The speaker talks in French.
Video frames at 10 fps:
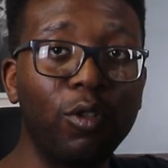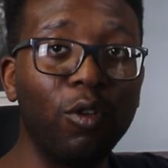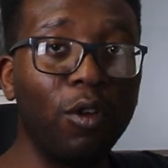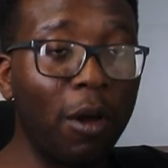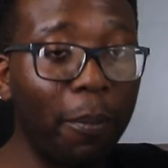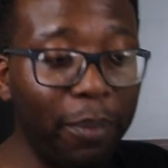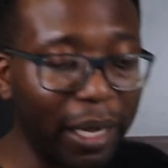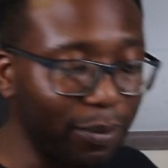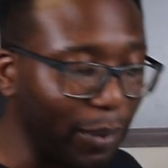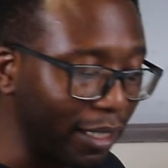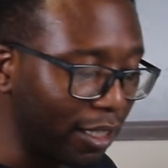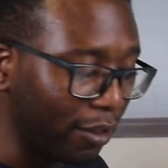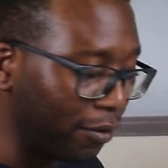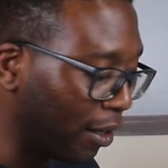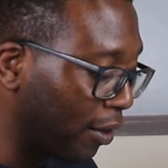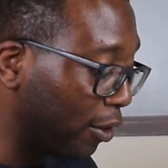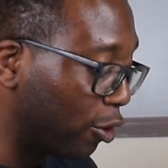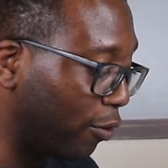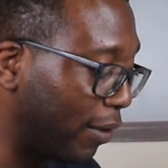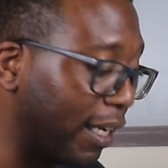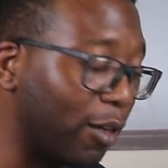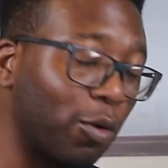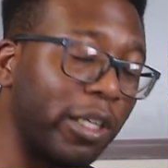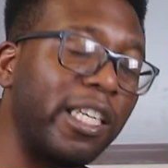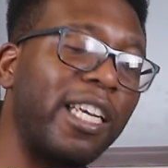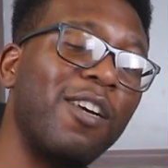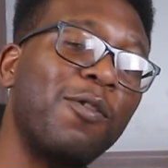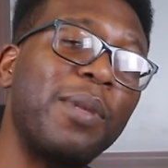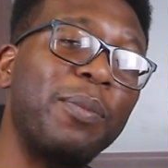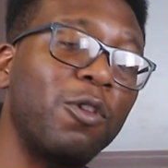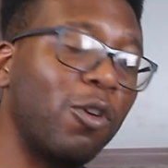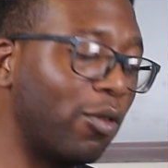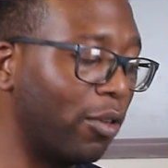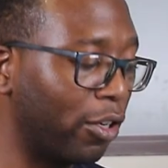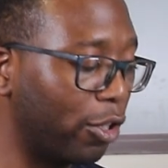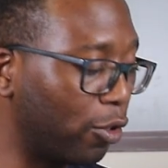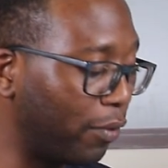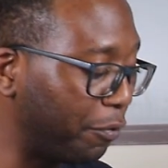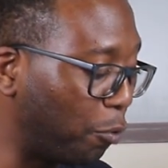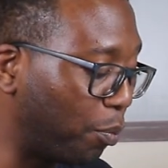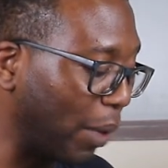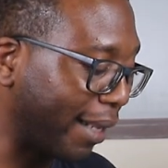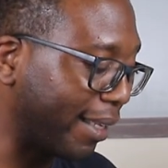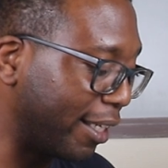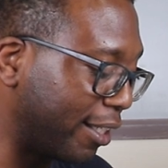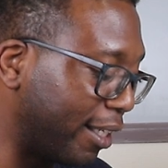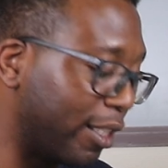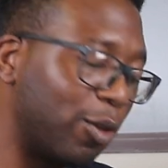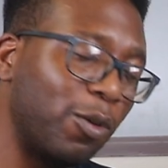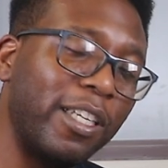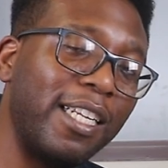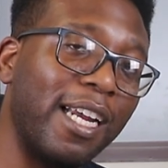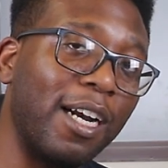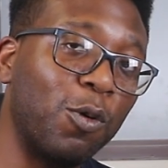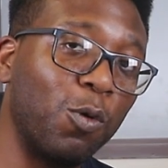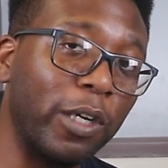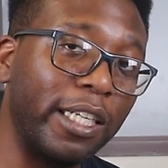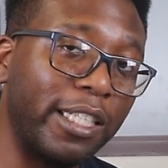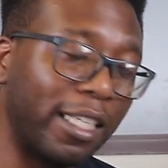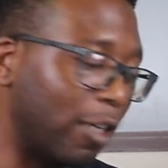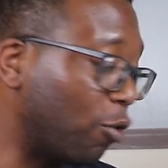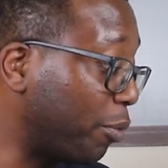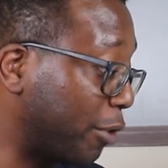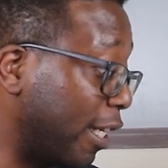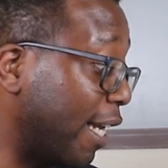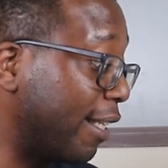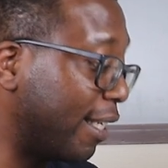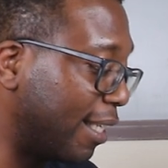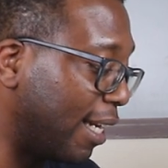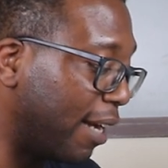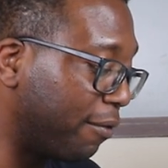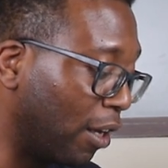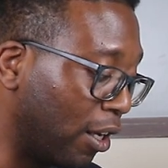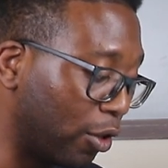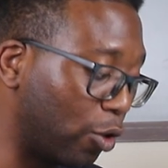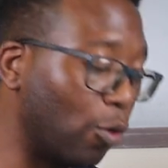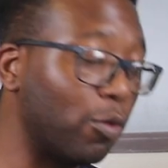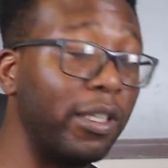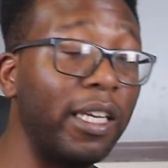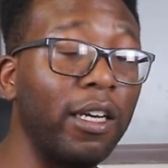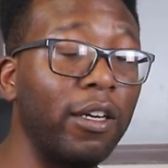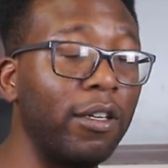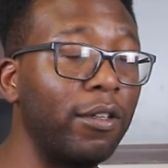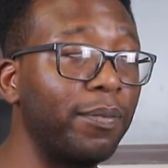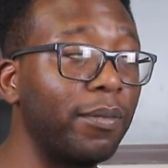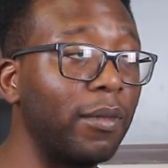de perspective je vais les corriger et en même temps, je vais vous partager ce qu'il y a à corriger, d'accord Parce qu'il y a des élèves qui ont des... Euh,